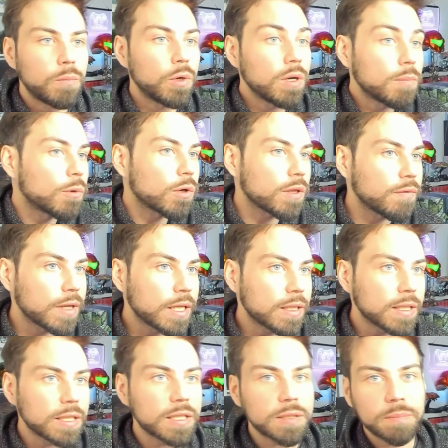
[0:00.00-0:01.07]
bueno, por
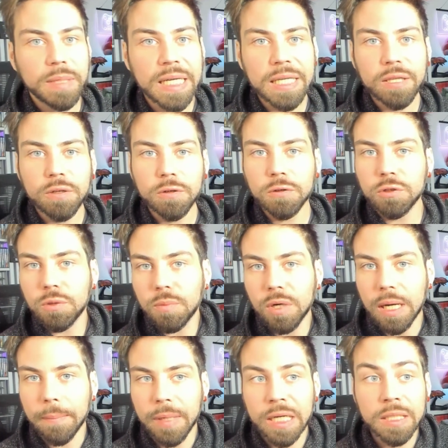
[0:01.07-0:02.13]
diferentes medios, o
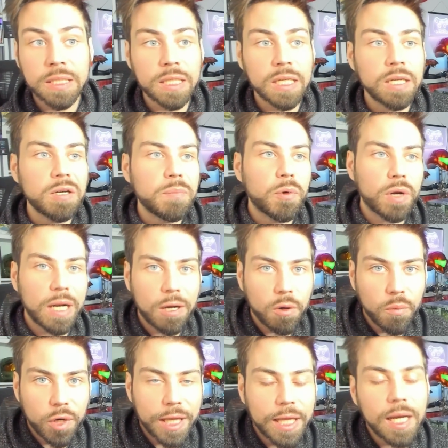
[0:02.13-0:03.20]
por la prensa, o por la
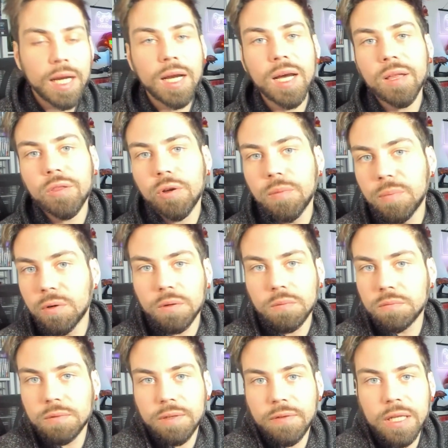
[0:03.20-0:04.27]
comunidad, o
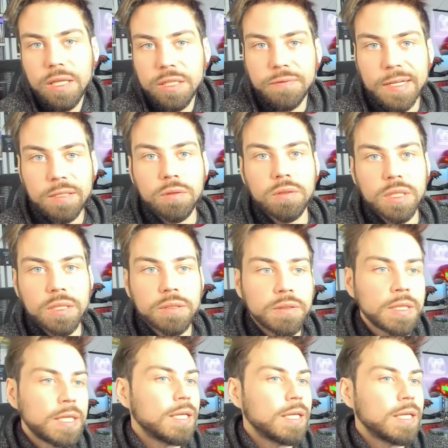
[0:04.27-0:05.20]
por diferentes factores, ¿no?